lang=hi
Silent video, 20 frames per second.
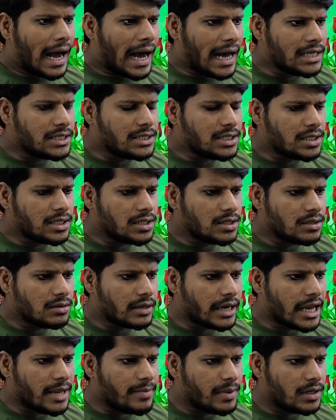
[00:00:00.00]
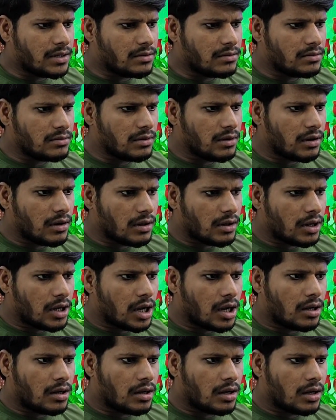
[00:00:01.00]
आज करीबन
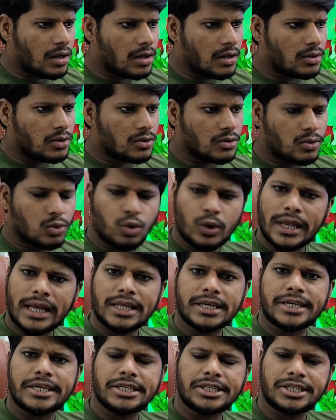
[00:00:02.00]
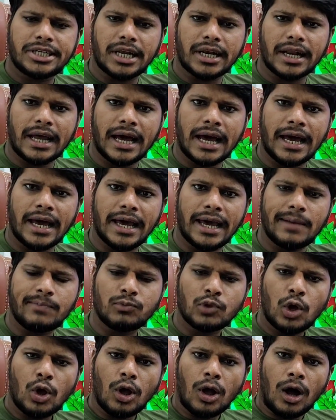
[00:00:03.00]
दो हजार इक्कीस चल रहा है
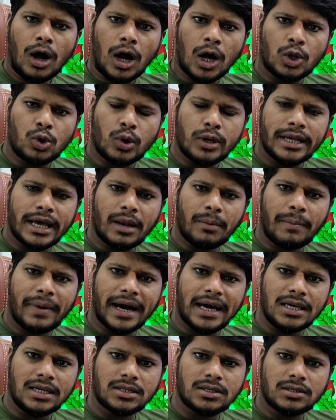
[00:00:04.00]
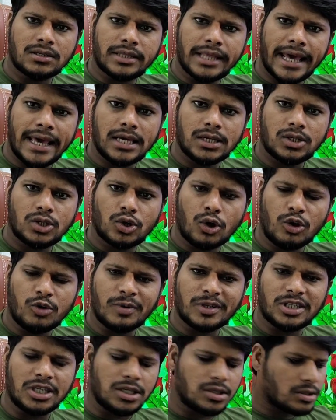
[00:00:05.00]
और 2022, 23, 24,
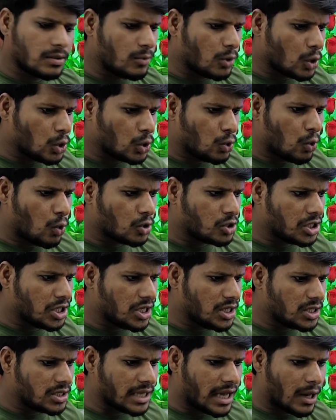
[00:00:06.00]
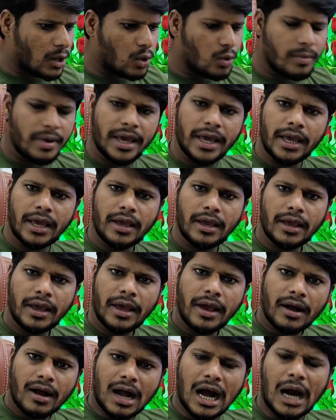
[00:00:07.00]
25 में दो तीन सालों में
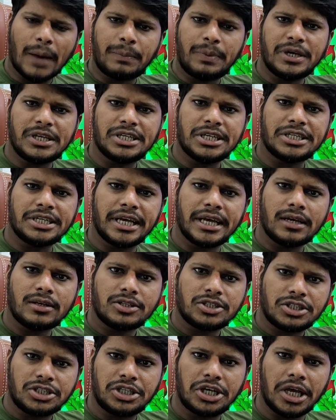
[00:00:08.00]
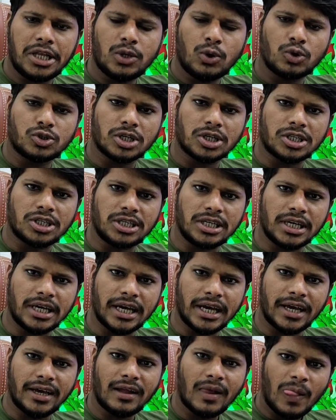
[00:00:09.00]
काफी चीजें चेंज हो सकती
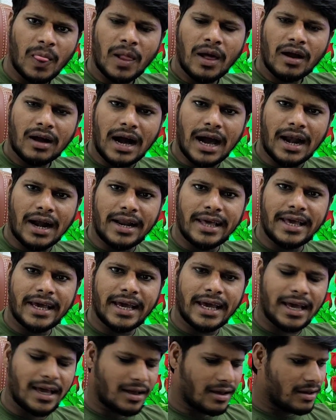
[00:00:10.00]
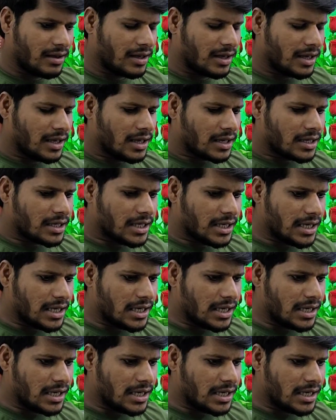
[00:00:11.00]
है कारण यह है कि